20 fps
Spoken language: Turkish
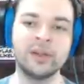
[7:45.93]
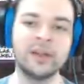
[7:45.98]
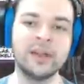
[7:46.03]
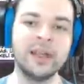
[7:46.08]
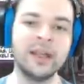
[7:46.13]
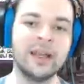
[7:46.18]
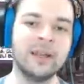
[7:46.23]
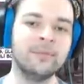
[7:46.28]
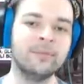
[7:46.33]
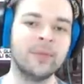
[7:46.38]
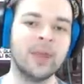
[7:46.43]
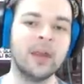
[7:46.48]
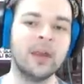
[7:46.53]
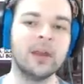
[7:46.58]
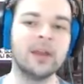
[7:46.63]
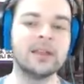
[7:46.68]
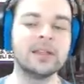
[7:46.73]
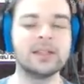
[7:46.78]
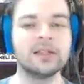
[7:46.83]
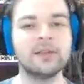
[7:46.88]
değilim.
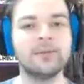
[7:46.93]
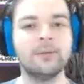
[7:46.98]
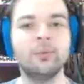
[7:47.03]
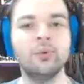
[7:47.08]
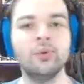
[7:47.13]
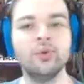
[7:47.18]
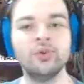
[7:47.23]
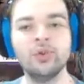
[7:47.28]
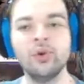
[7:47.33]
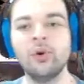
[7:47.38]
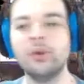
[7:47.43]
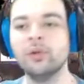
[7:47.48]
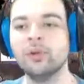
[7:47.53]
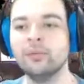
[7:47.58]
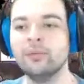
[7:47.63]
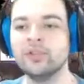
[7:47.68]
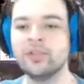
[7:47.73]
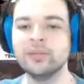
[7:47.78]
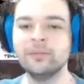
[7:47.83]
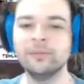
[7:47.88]
Sırf büyücü
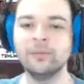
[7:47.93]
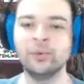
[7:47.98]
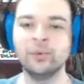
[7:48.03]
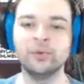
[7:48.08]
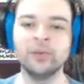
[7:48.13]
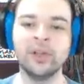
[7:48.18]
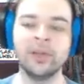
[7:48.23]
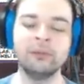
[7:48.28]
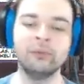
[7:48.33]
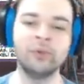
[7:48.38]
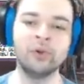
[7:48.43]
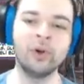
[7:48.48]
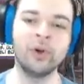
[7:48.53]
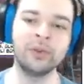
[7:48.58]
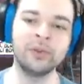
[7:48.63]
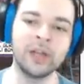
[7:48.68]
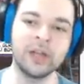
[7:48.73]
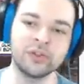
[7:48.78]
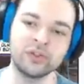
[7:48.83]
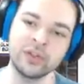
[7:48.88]
olduğum için buradayım diyor.
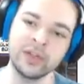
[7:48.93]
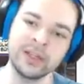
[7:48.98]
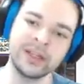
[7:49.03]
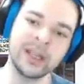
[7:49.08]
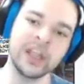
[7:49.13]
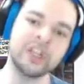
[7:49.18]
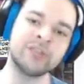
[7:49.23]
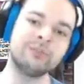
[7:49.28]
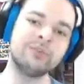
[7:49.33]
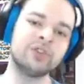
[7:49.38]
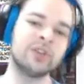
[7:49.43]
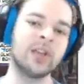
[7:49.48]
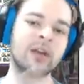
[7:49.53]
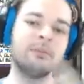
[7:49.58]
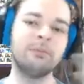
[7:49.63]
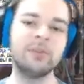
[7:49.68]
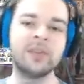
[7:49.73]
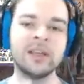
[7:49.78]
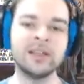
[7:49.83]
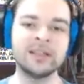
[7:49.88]
Ondan sonra
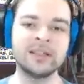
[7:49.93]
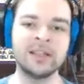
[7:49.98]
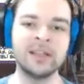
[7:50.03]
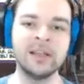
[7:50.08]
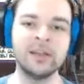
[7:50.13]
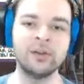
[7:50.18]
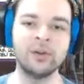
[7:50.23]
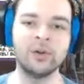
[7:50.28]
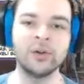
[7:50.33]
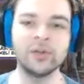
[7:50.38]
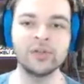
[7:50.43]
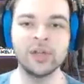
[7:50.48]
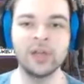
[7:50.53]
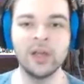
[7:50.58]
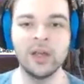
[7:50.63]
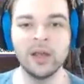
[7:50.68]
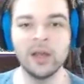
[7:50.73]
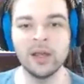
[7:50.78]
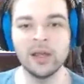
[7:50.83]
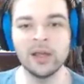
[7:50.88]
geçmişten bir kesite gidiyoruz.
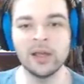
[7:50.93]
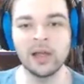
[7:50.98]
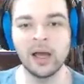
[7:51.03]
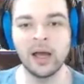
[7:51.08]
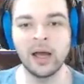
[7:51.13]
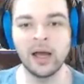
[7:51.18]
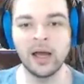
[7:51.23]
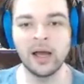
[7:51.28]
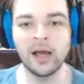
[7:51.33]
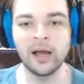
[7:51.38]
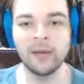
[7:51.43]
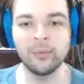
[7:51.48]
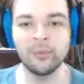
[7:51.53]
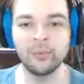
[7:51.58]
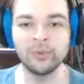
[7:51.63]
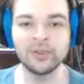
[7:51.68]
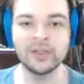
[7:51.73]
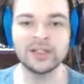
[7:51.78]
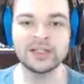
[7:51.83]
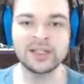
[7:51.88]
Ee,
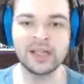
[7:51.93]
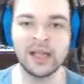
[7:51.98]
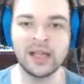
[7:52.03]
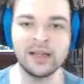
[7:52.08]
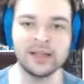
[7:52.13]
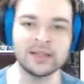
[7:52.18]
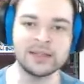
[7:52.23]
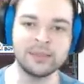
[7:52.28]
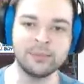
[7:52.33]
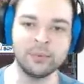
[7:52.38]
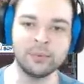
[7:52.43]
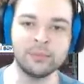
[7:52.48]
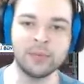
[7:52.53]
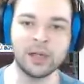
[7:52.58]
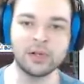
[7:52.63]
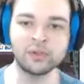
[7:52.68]
burada Silas'ı bulmak